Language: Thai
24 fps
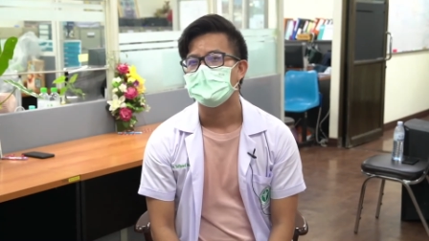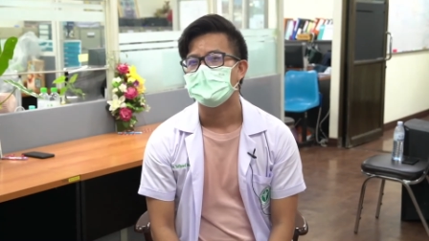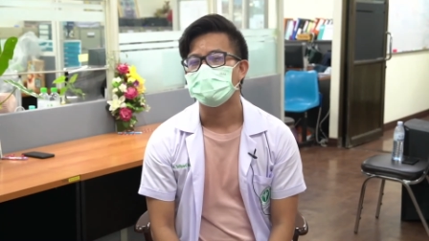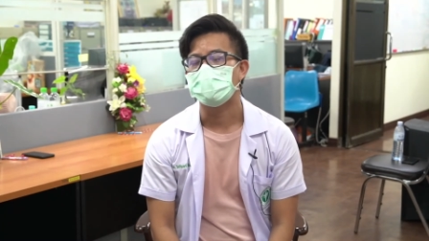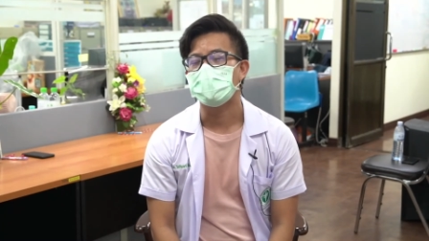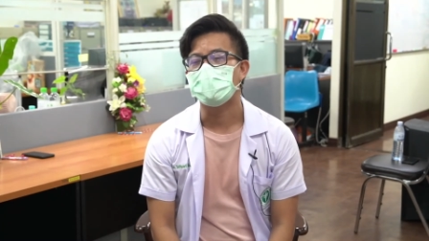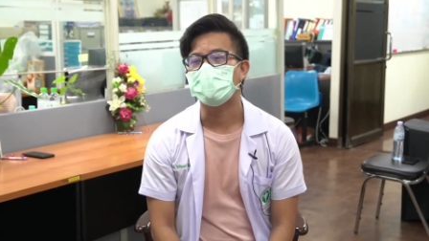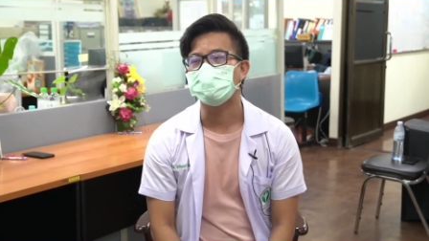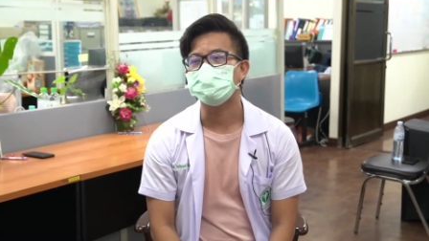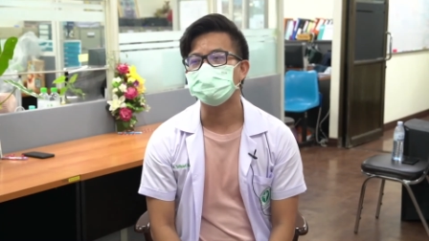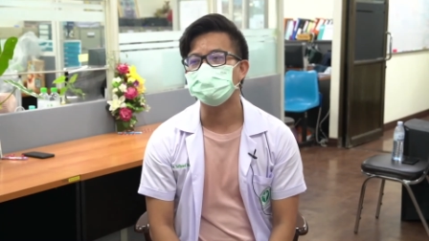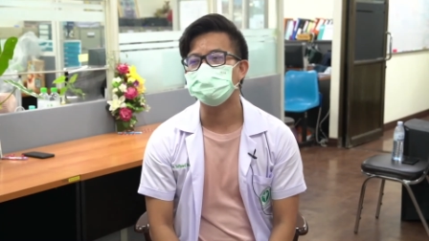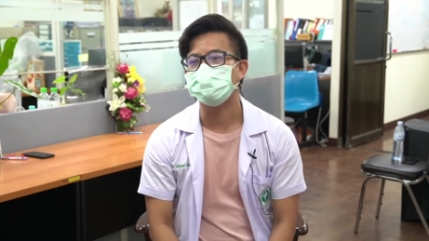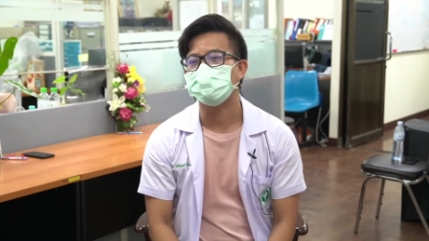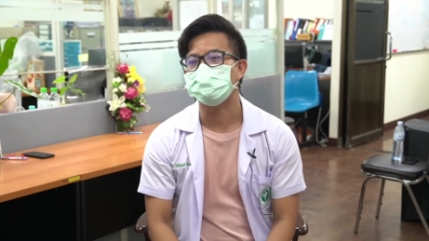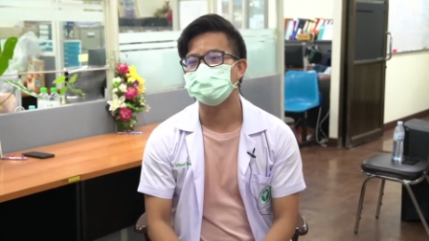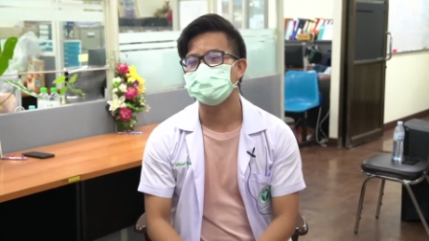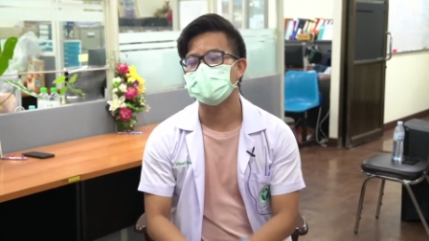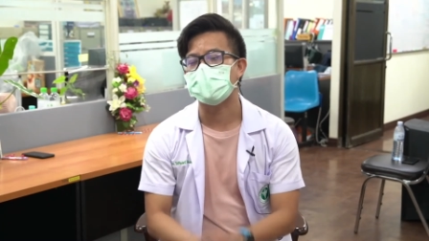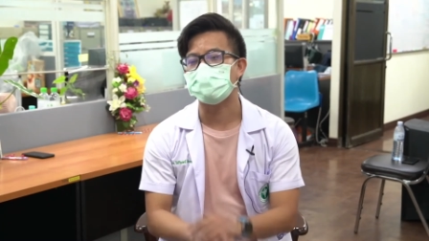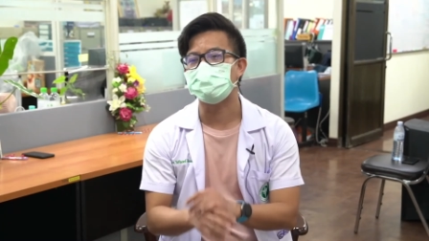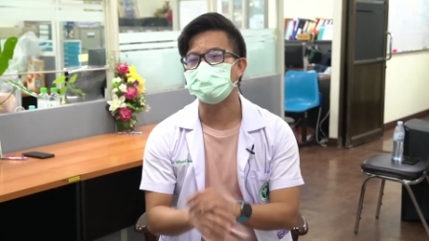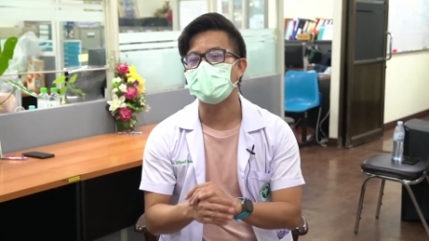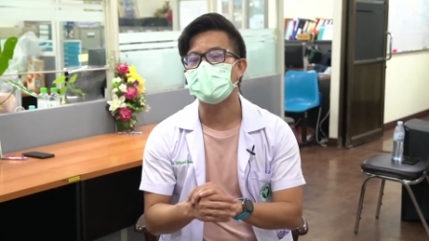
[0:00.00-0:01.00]
เราก็จะจด
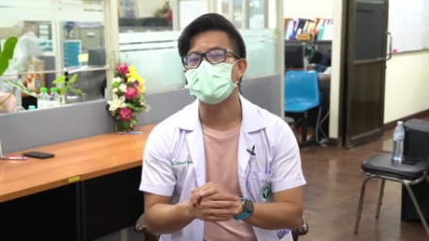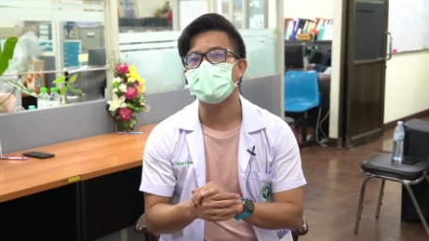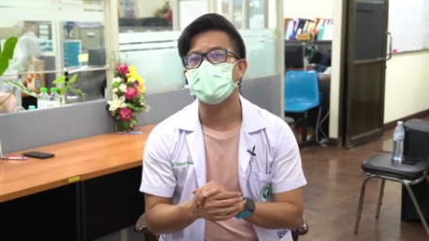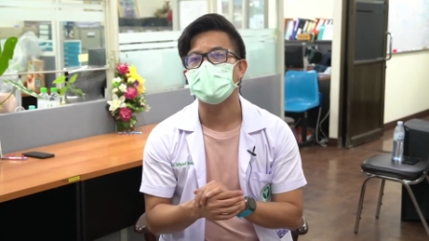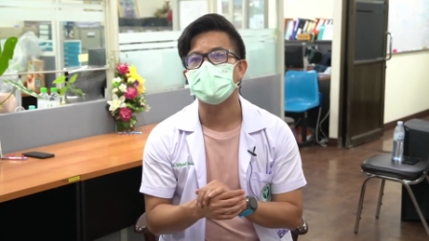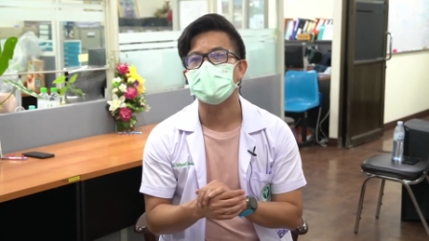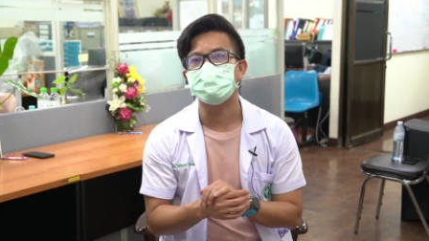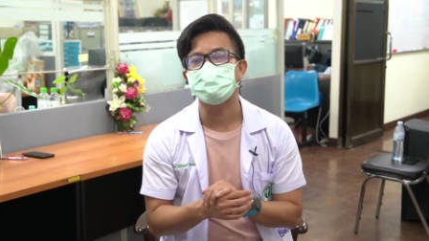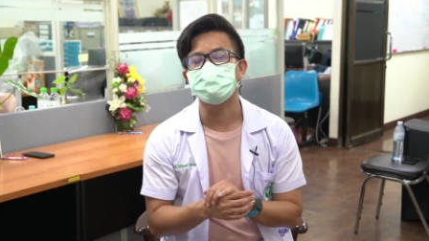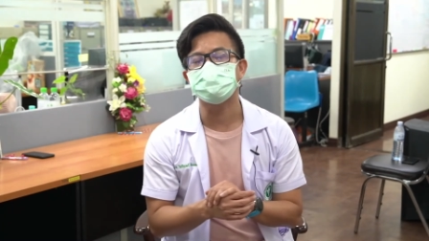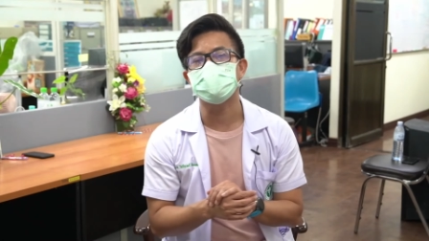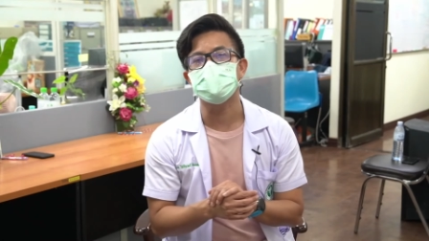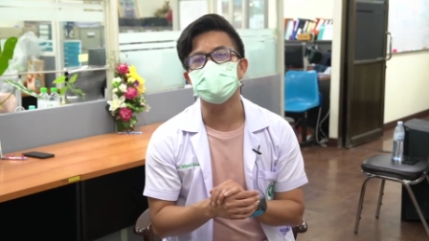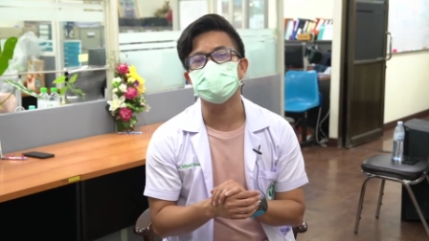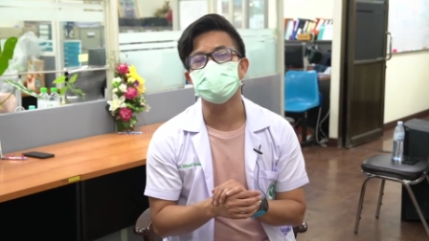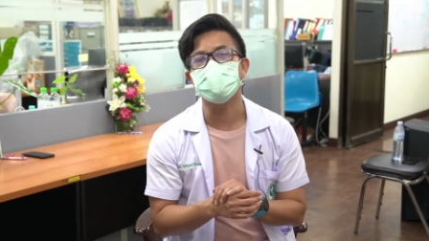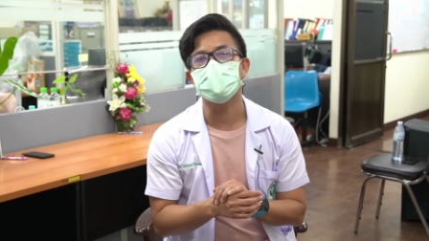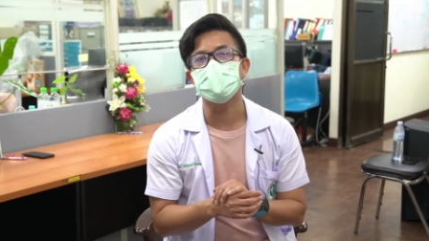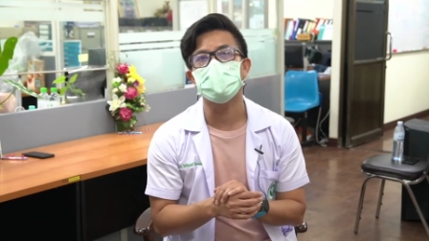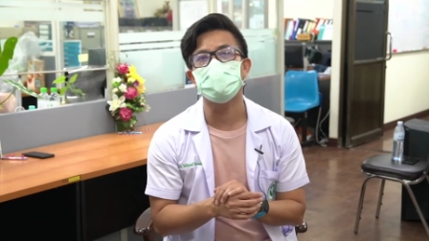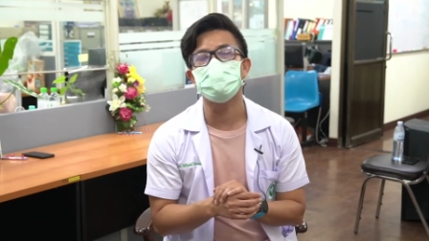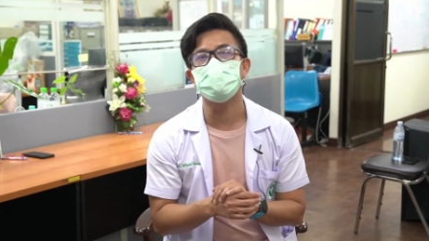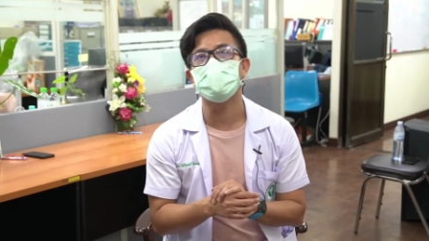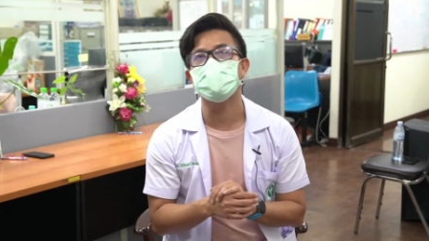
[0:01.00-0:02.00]
จำว่าสิ่งที่
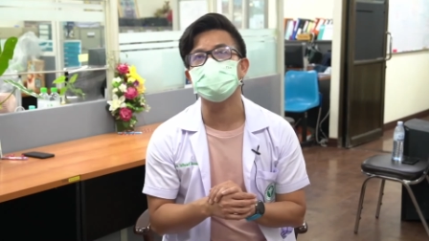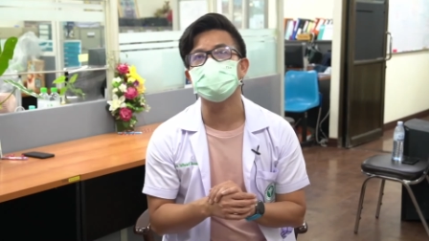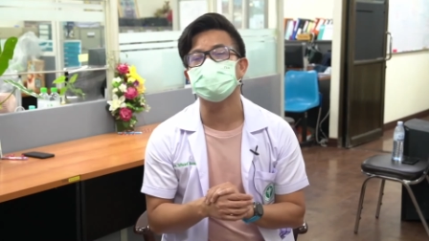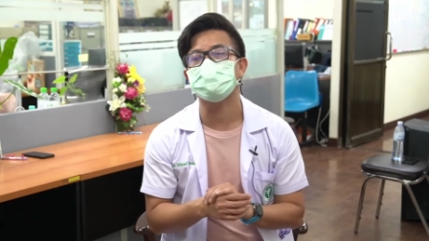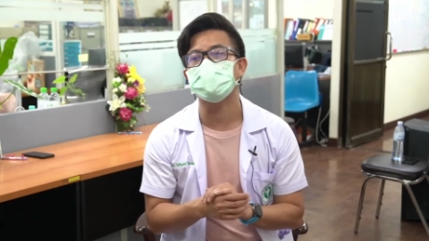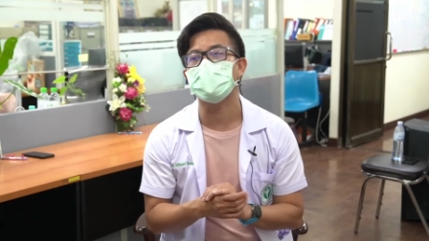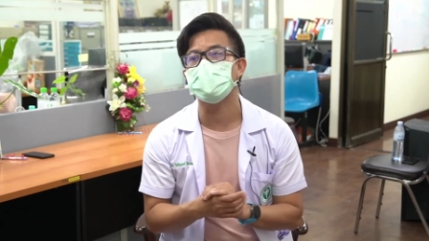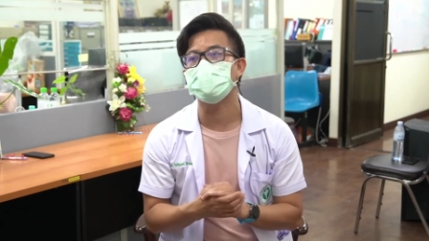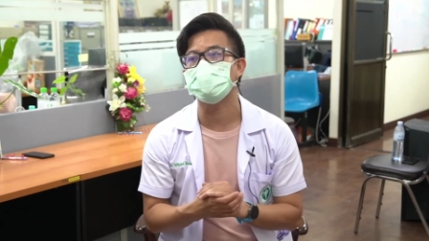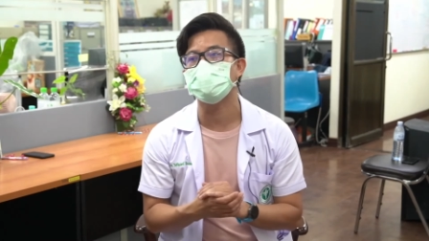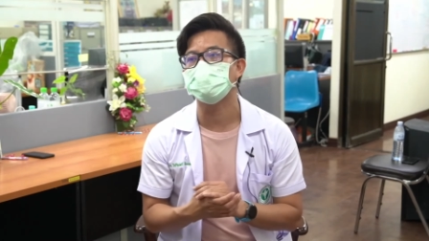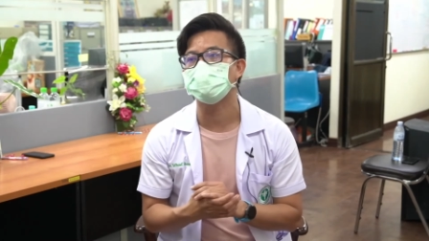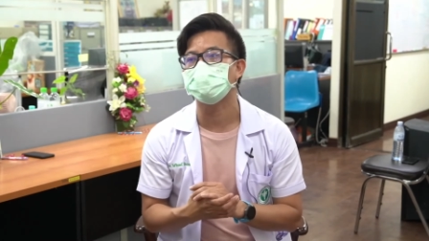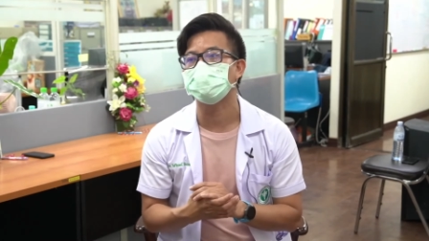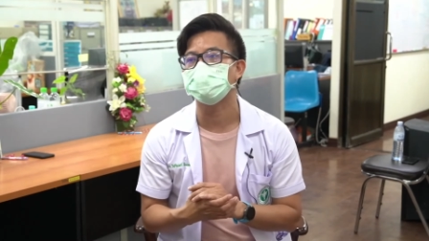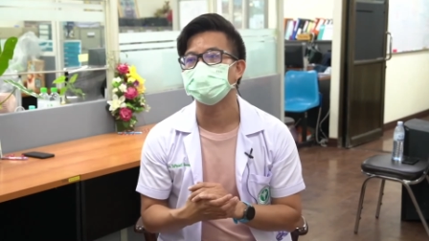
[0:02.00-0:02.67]
เราควรจะต้อง